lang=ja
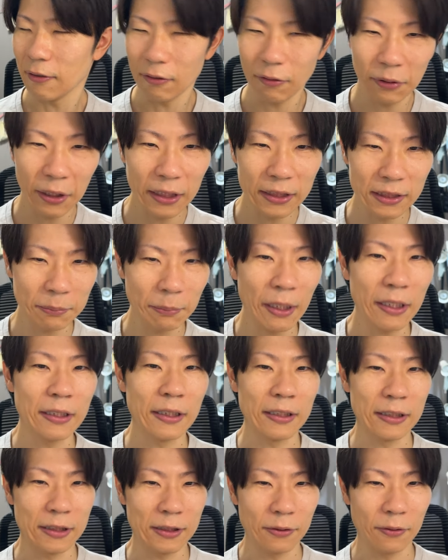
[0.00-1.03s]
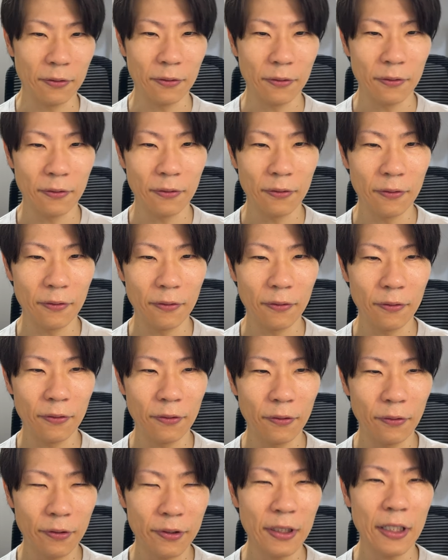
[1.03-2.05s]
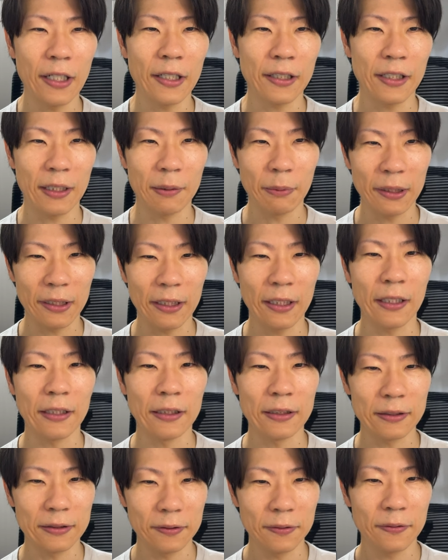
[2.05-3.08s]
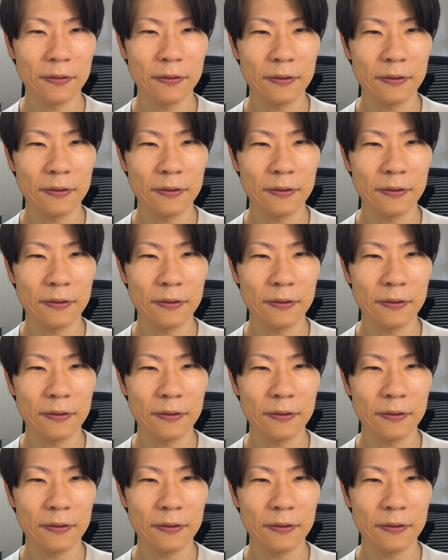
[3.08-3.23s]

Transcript: 同じ毎日を送らなければいけないんですよ。